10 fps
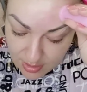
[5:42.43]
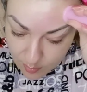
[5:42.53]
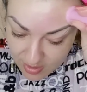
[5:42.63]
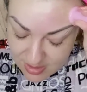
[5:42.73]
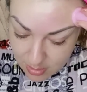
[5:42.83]

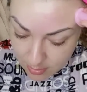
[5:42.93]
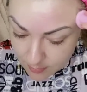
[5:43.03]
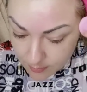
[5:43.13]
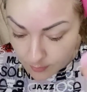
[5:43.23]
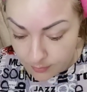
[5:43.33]
масло,
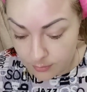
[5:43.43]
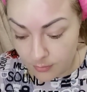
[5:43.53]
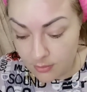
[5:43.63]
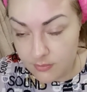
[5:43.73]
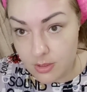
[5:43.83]

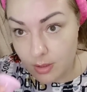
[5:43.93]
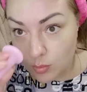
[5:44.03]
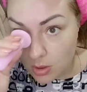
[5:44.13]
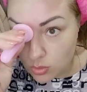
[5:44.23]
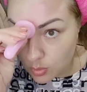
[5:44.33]
взяли
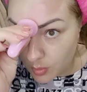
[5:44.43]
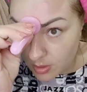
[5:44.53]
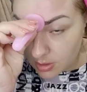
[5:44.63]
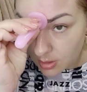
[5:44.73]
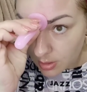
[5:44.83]
банку и
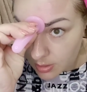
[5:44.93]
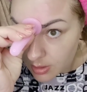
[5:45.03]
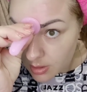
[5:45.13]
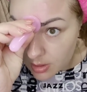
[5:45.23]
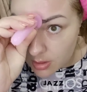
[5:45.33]
погнали
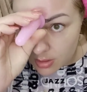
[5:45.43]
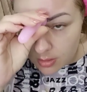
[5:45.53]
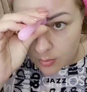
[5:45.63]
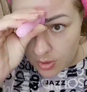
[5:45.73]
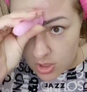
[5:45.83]

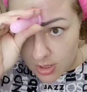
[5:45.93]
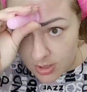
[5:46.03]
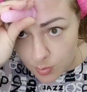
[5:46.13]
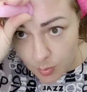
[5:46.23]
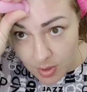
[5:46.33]
прошлись
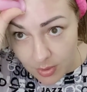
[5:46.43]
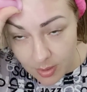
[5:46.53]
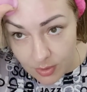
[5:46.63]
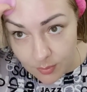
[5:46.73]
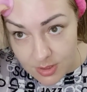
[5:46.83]
по
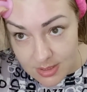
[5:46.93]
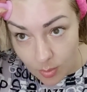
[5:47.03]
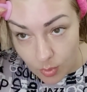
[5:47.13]
проблемным местам.